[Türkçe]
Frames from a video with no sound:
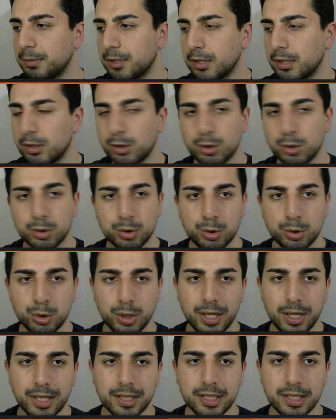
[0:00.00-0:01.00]
ki
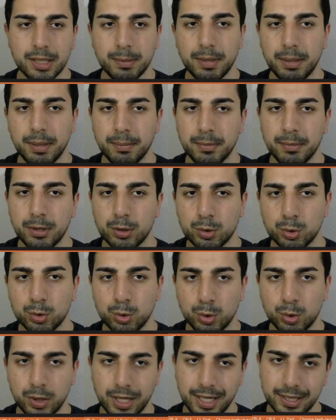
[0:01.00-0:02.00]
current tema
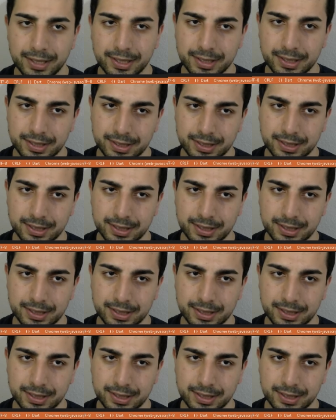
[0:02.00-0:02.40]
current